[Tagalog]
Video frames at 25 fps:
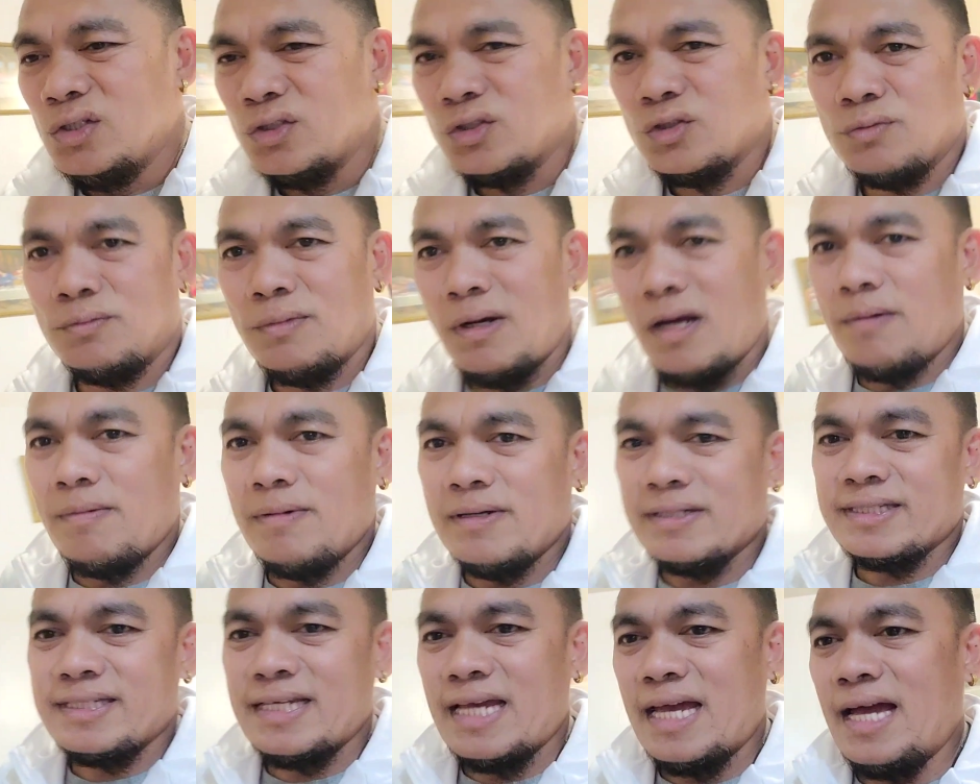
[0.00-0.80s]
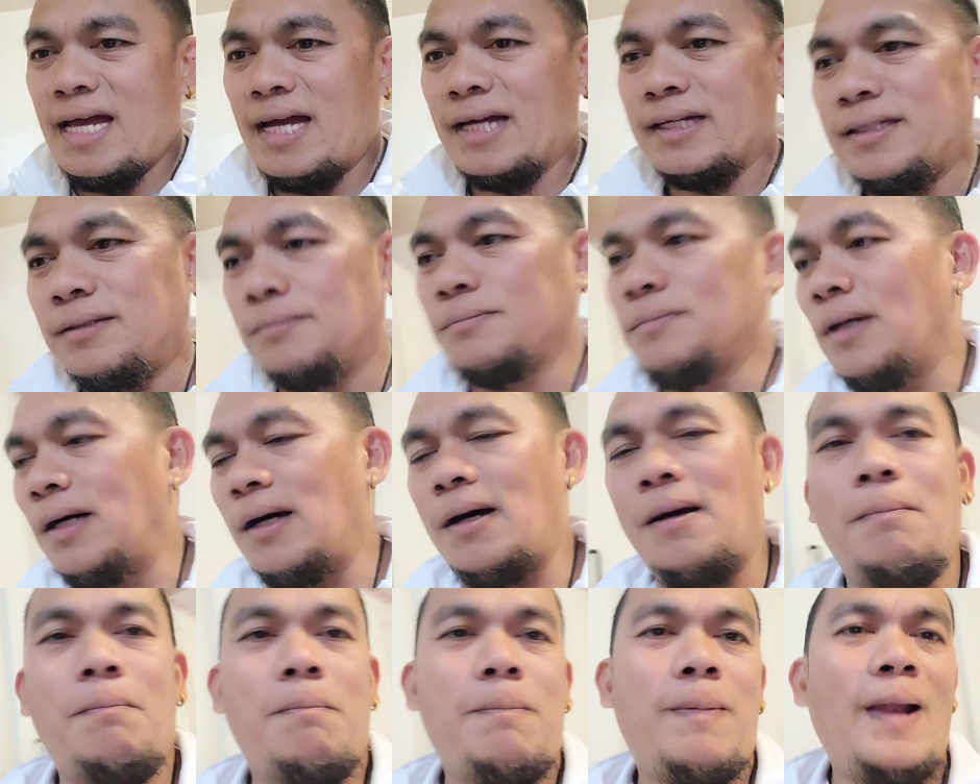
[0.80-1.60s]
sumama sa aking
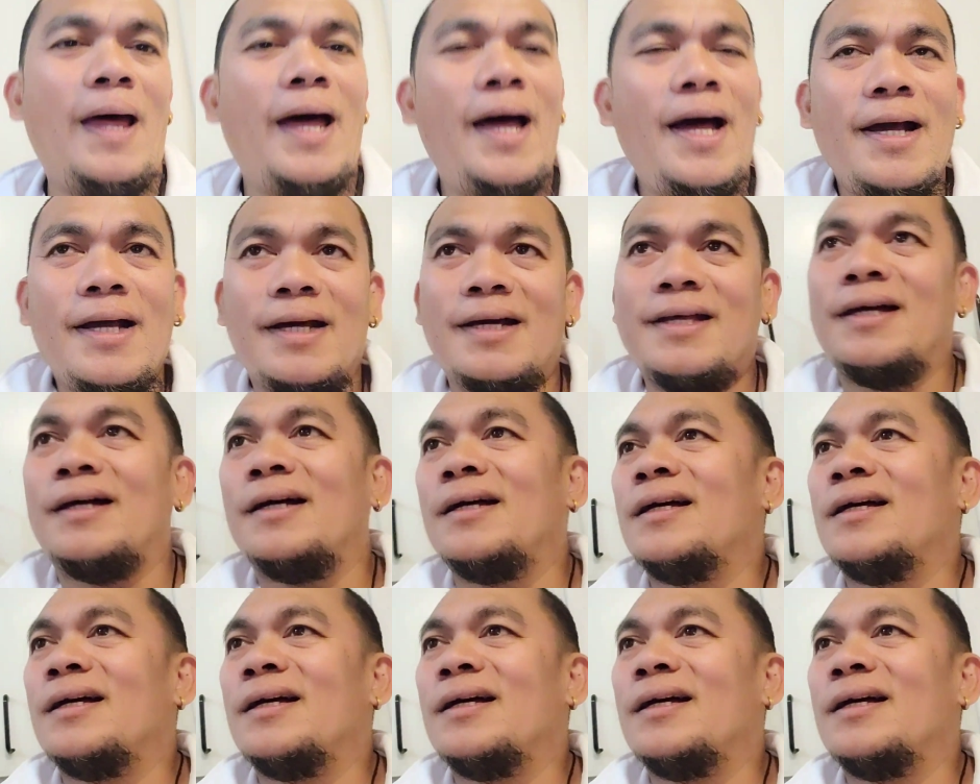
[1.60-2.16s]
mga vlog.